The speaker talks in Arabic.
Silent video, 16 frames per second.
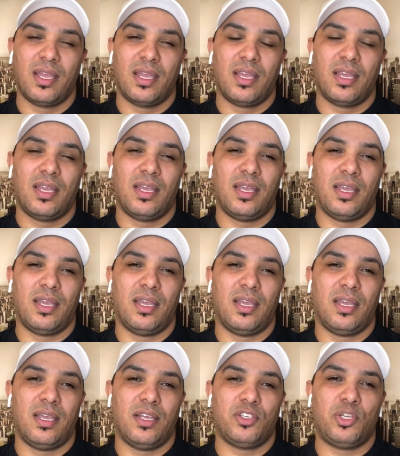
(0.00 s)

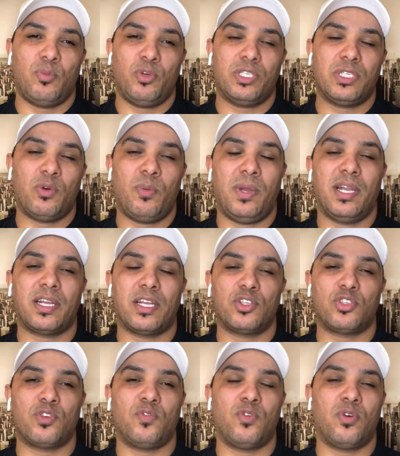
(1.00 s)
آه، شي محتوى بحال اللي
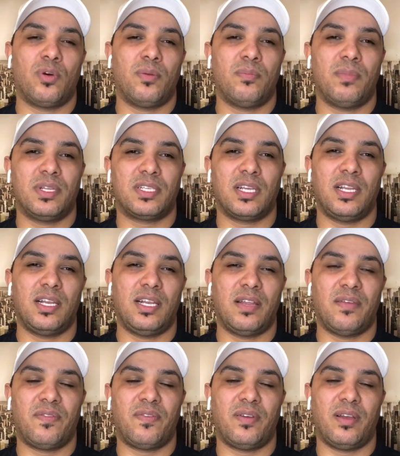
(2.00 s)
كنشوفو مثلا لا
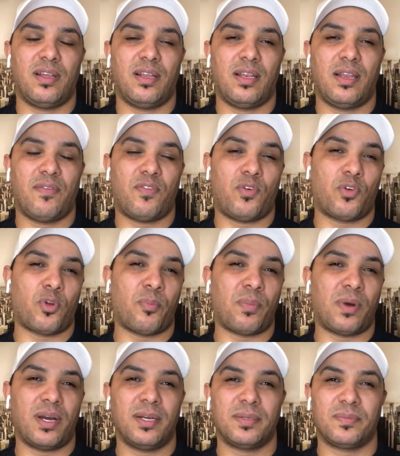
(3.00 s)
في لا في
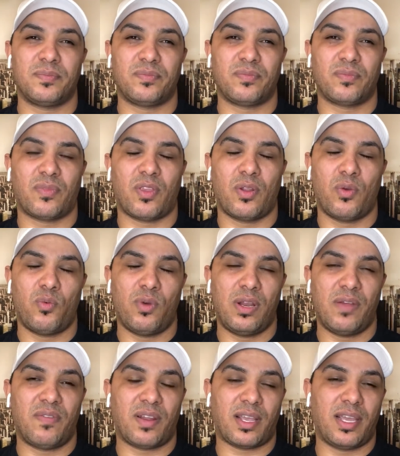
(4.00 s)
اوروبا ولا في
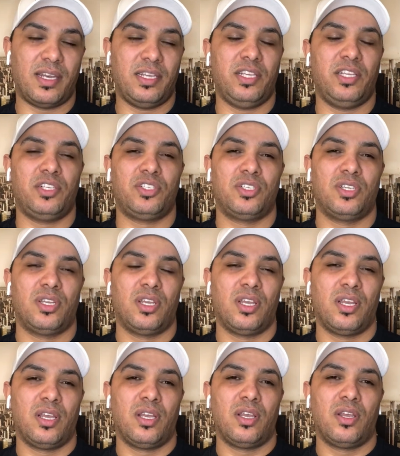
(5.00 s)
الخليج
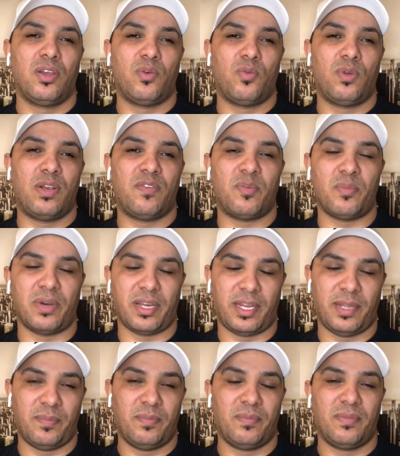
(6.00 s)
ولا في المغرب
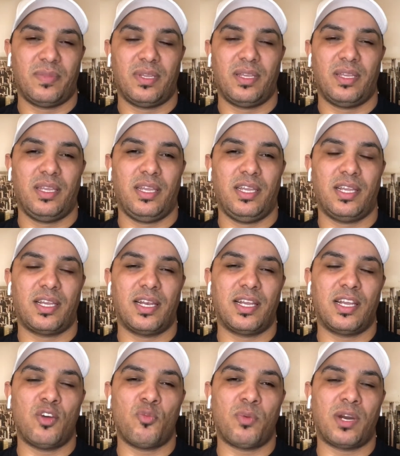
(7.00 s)
يعني
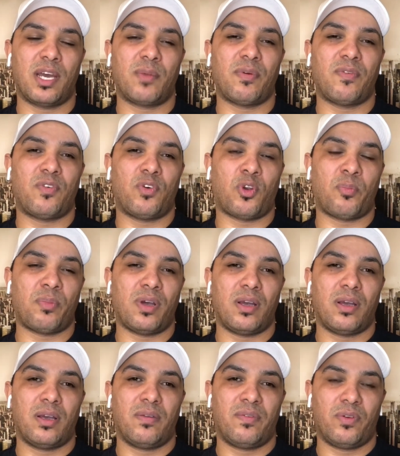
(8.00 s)
كنلقاو مغاربه في اوروبا
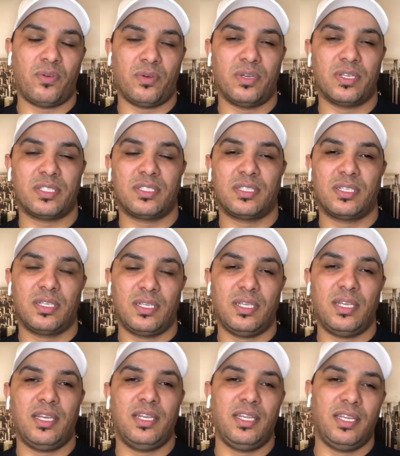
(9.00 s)
فلوغاز
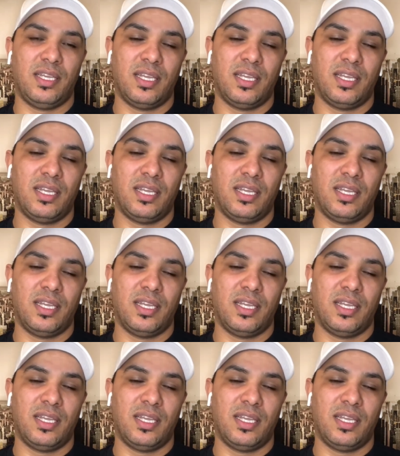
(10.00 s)
يعني